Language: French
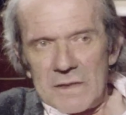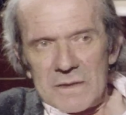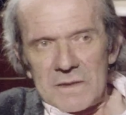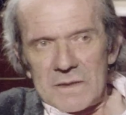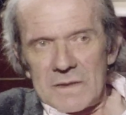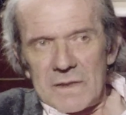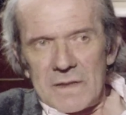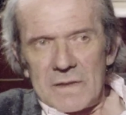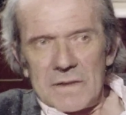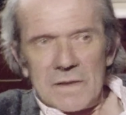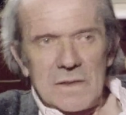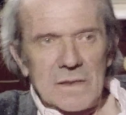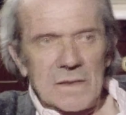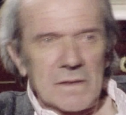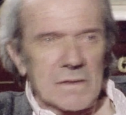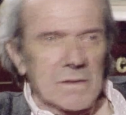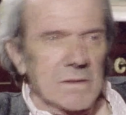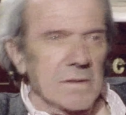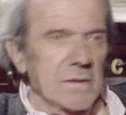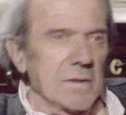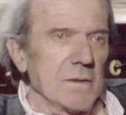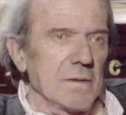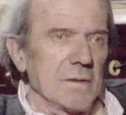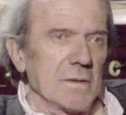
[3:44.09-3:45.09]
C'est-à-dire,
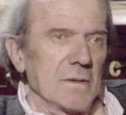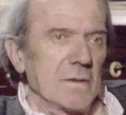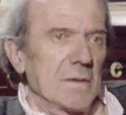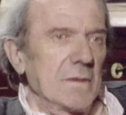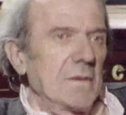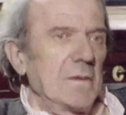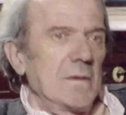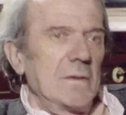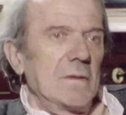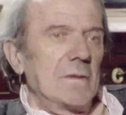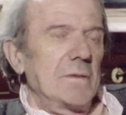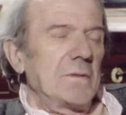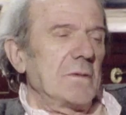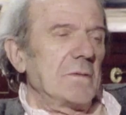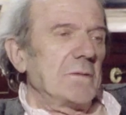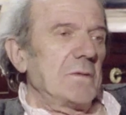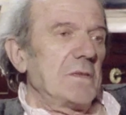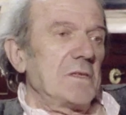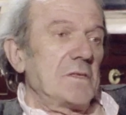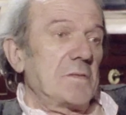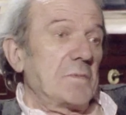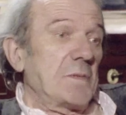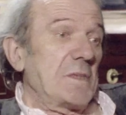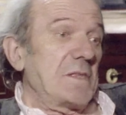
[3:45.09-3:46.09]
euh, tous
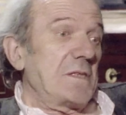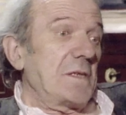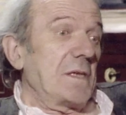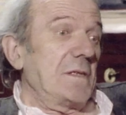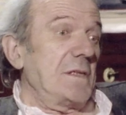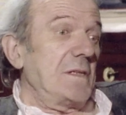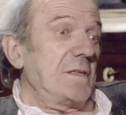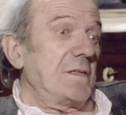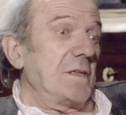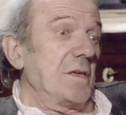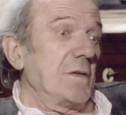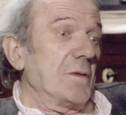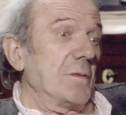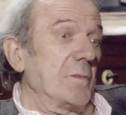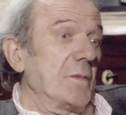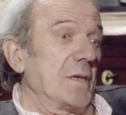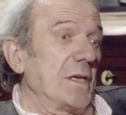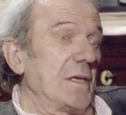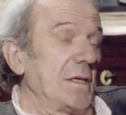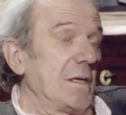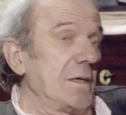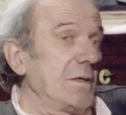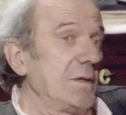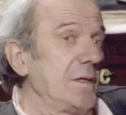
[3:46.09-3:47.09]
les spécialistes des
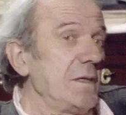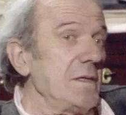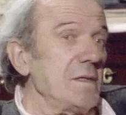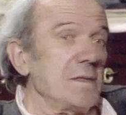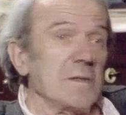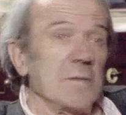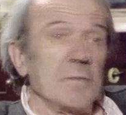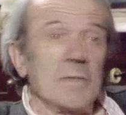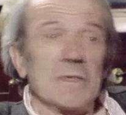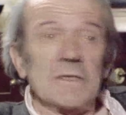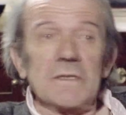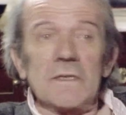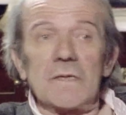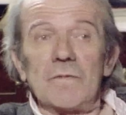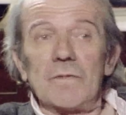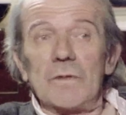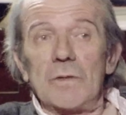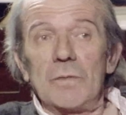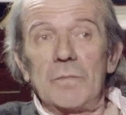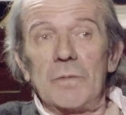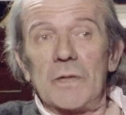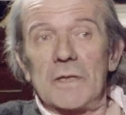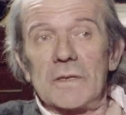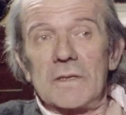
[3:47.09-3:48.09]
nomades le disent, c'est parce qu'ils
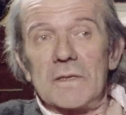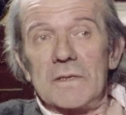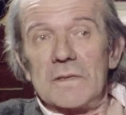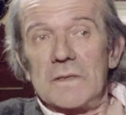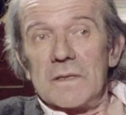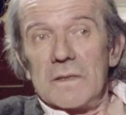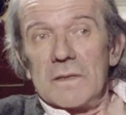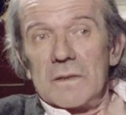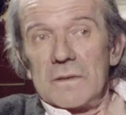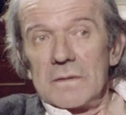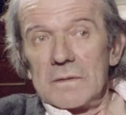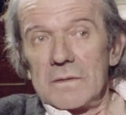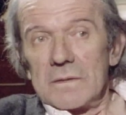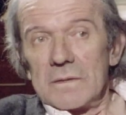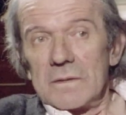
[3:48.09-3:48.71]
veulent pas quitter.